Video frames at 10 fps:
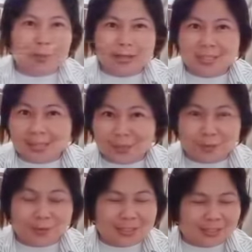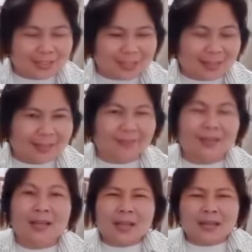mga senior citizen
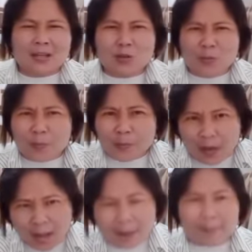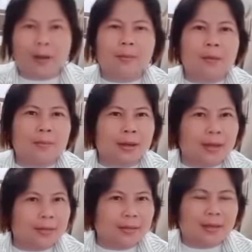na sobrang
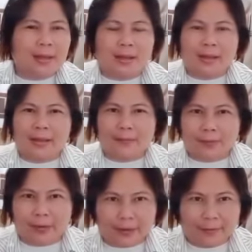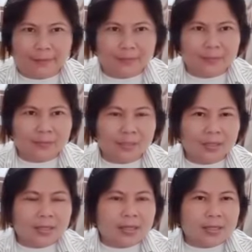pagmamahal nila kay FLM.
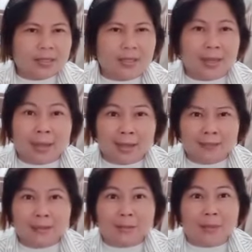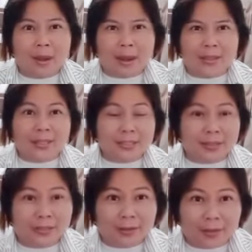Sa lahat ng mga
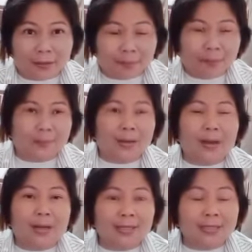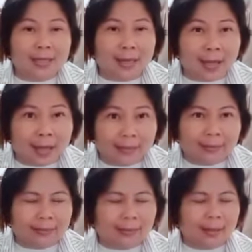SDDF at sa lahat
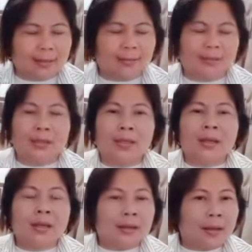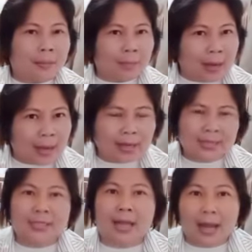ng nagmahal
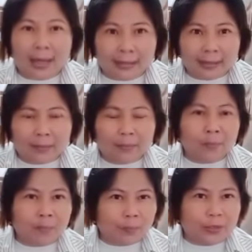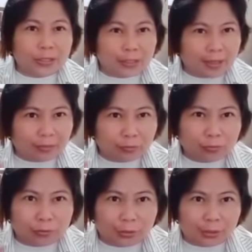sa ating President
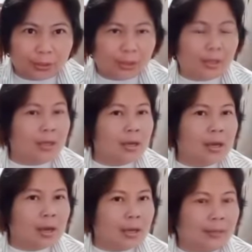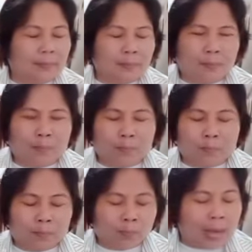Duterte at
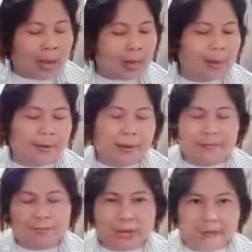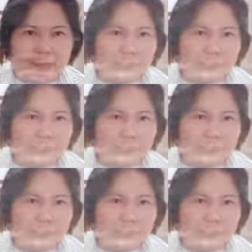Mahal na Evelyn.